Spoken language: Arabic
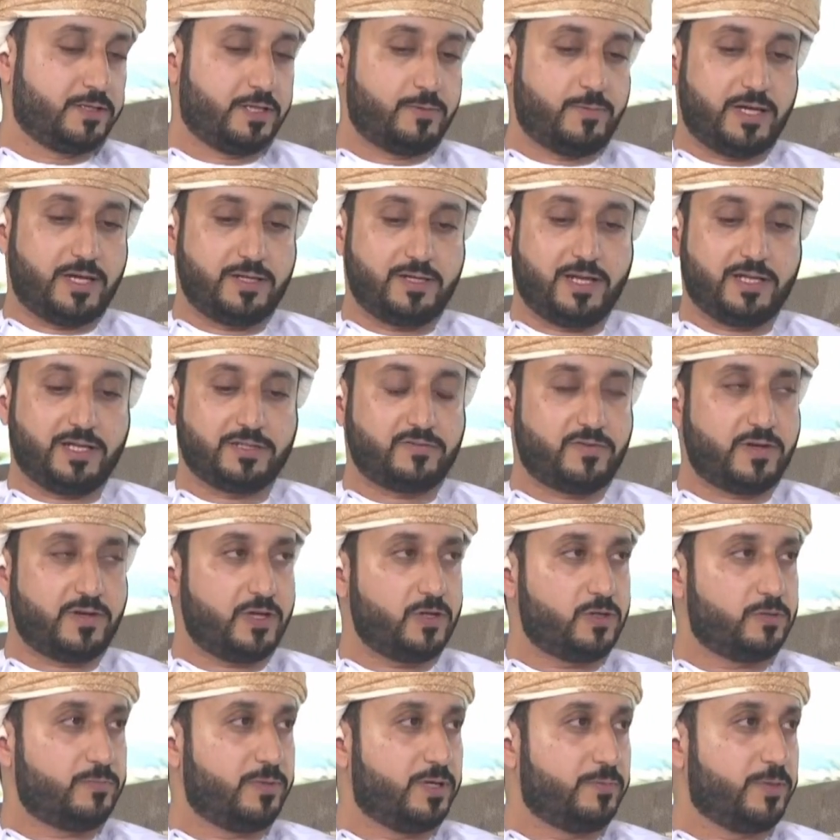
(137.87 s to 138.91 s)
طبعا
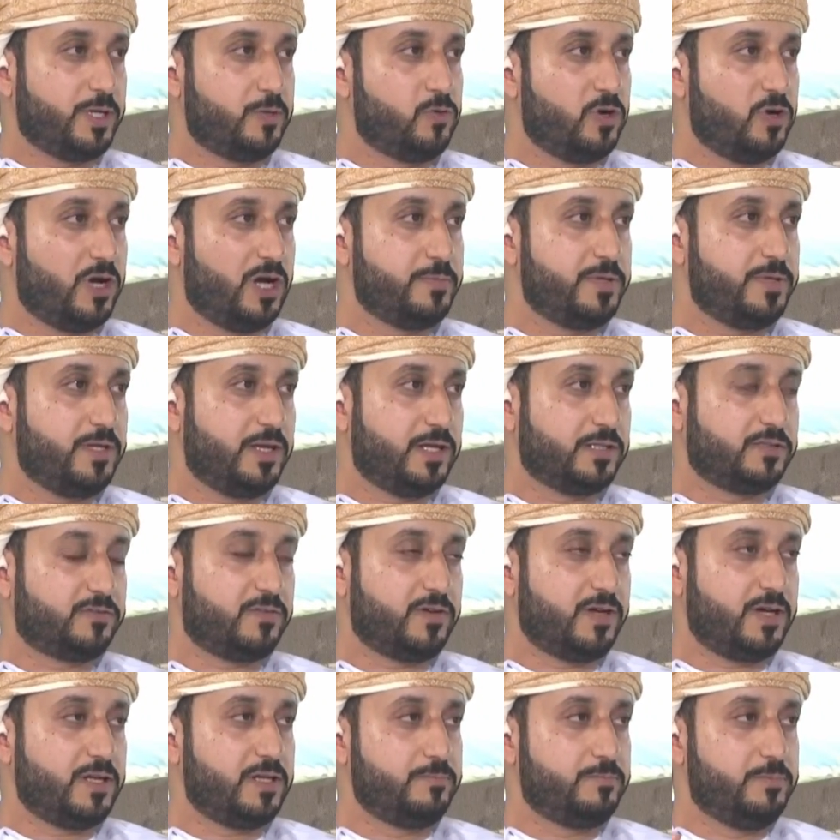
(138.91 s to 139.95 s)
الأطفال هم مجموعة من
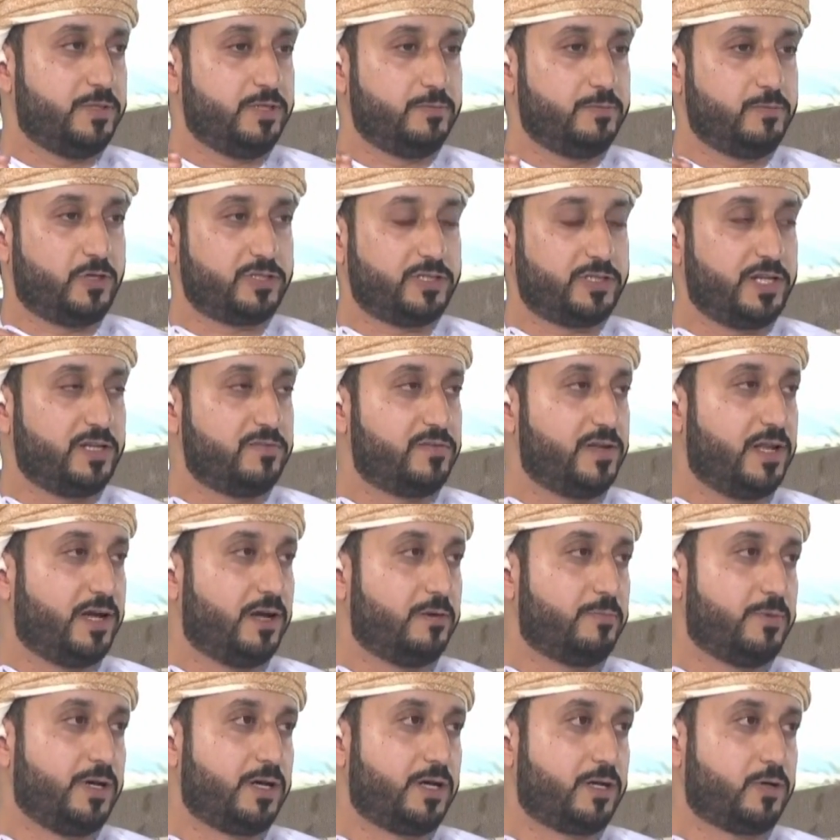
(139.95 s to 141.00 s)
الأطفال بمختلف
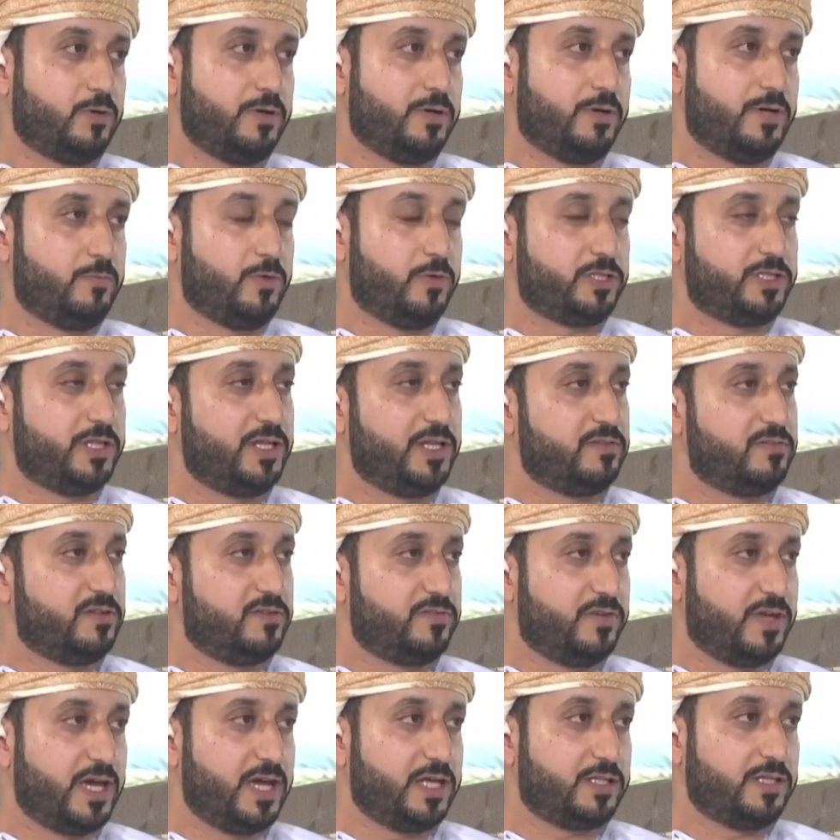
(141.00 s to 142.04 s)
الأعمار ومختلف
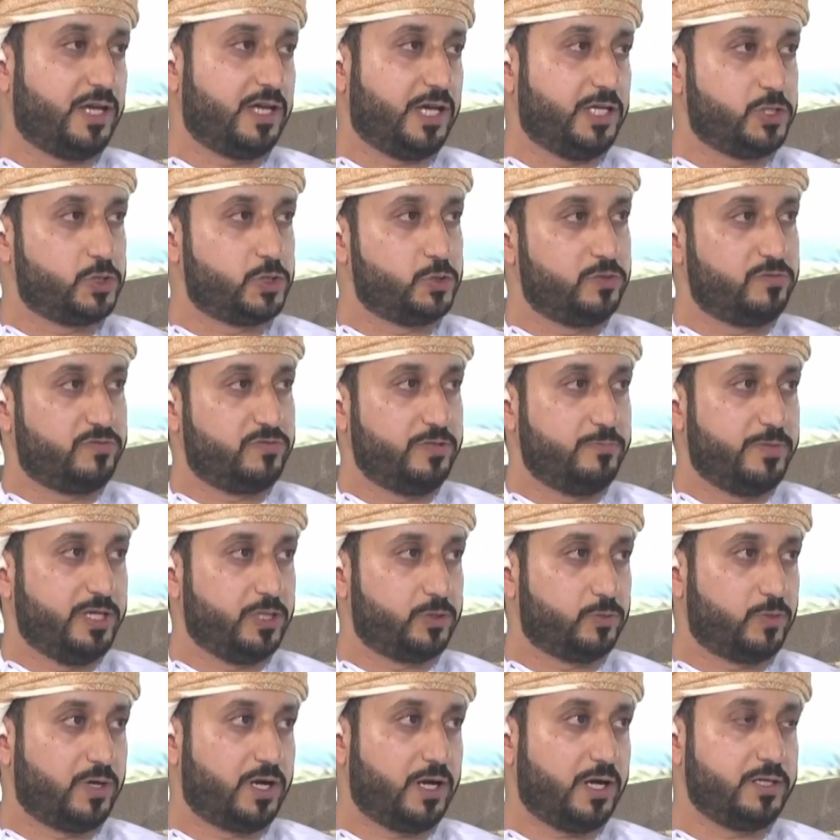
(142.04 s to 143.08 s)
الفئات يعيشون في
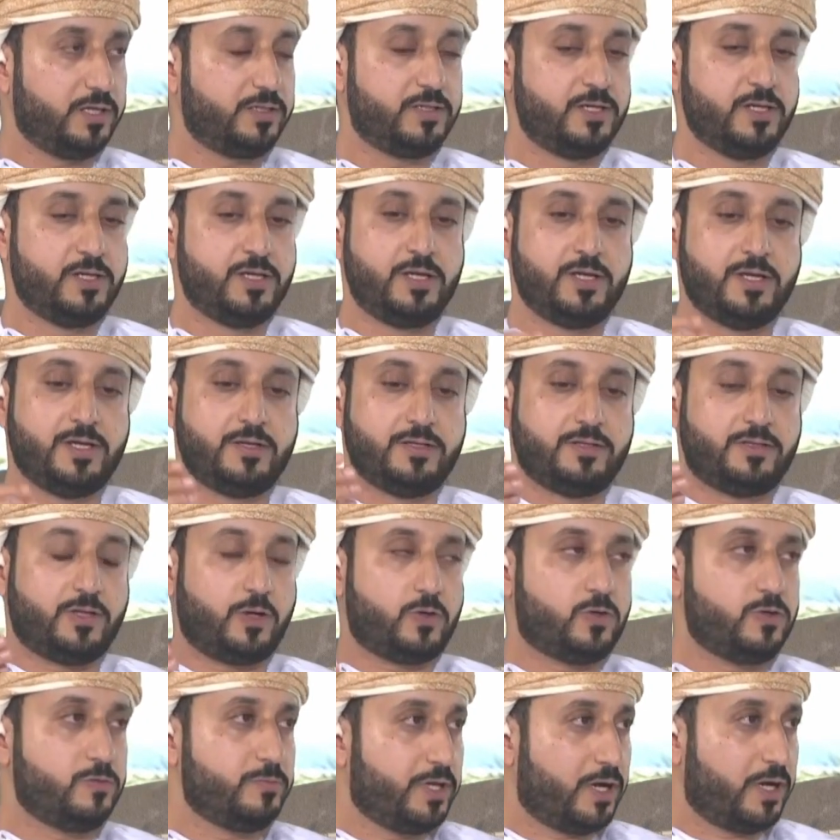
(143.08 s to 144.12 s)
بيت واحد
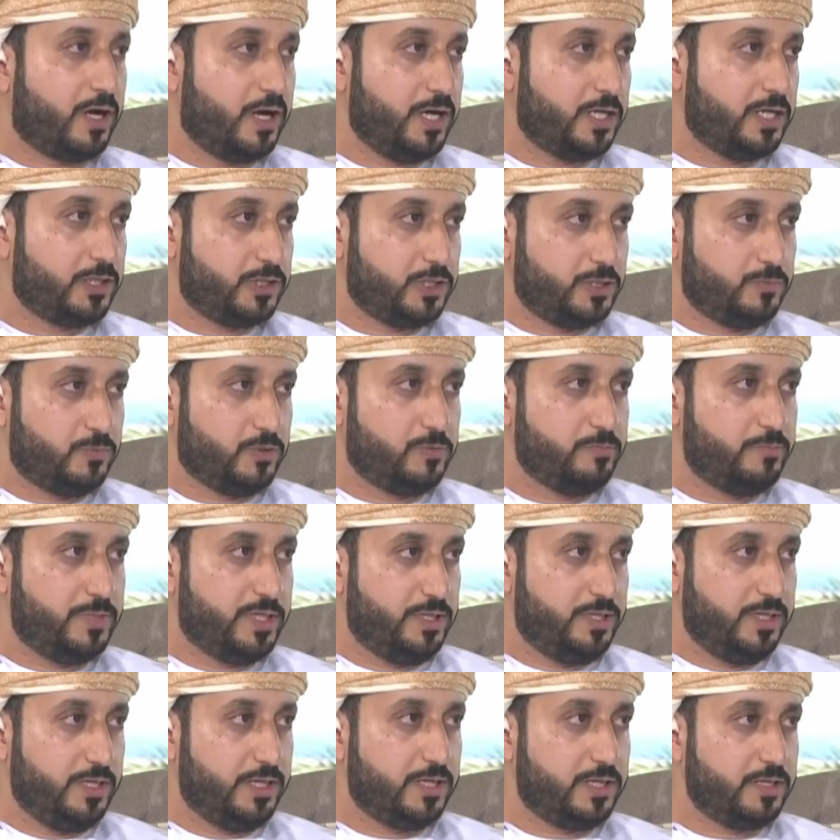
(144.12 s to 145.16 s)
تقوم برعايتهم أم
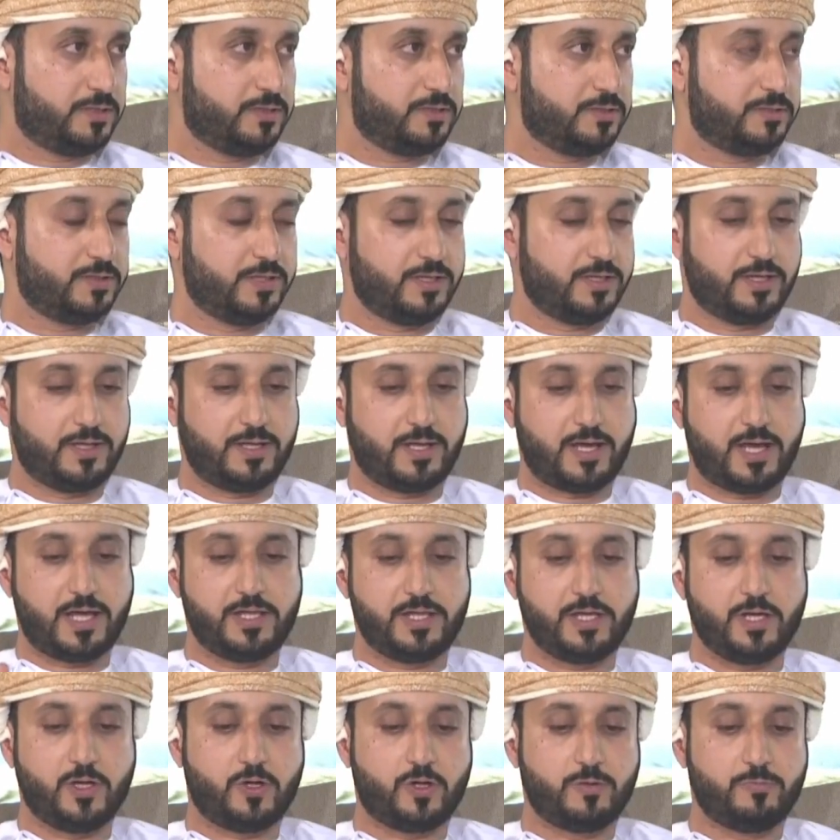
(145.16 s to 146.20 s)
بديلة آه،
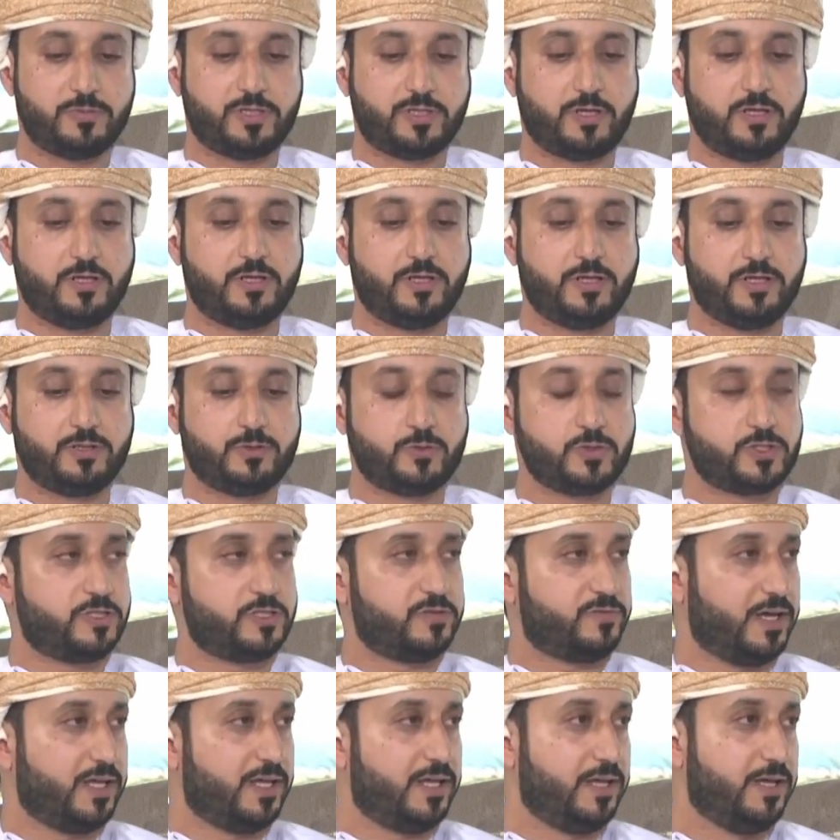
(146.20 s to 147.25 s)
هذه الأم آه،
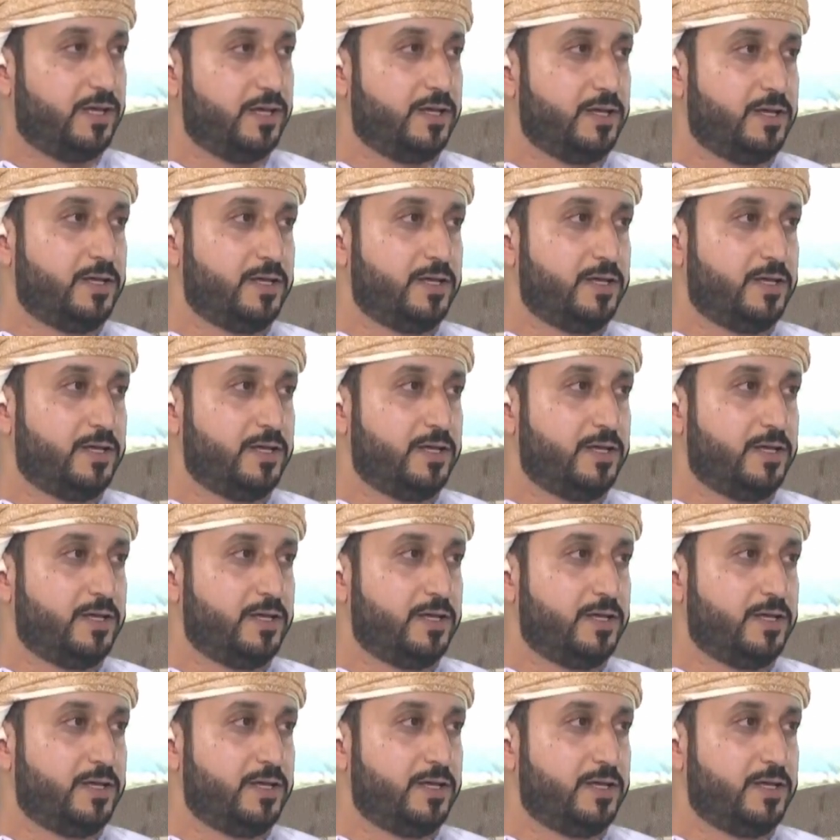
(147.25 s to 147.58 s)
تشرف على